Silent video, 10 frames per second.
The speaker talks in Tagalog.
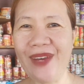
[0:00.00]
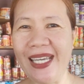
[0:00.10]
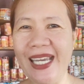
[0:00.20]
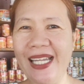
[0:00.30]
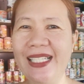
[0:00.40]

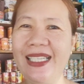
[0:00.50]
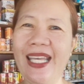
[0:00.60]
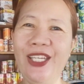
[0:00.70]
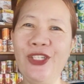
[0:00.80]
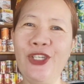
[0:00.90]
Ayan,
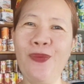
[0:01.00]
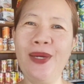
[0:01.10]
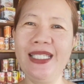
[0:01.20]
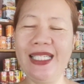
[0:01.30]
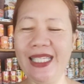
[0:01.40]
thank you so
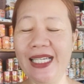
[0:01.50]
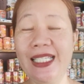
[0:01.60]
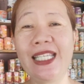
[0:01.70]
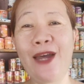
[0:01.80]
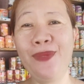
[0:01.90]
much sisi kasi
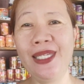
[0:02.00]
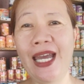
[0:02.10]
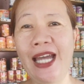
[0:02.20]
sabi niya,